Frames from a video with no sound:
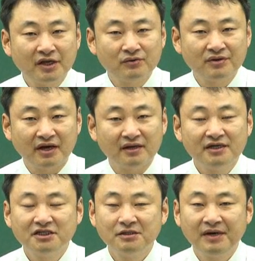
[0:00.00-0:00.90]
주택공사,
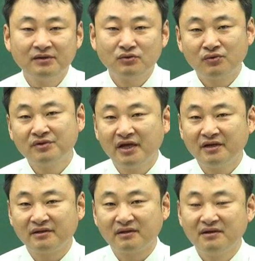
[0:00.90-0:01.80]

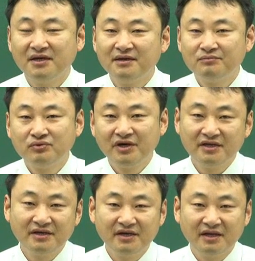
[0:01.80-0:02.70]
지방공사는
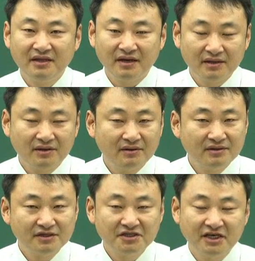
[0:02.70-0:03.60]
부기 등기 대상에서
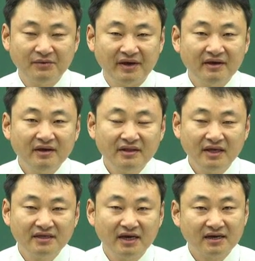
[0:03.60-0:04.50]
제외,
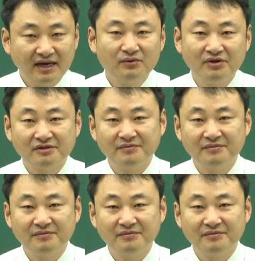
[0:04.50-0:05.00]
생략하고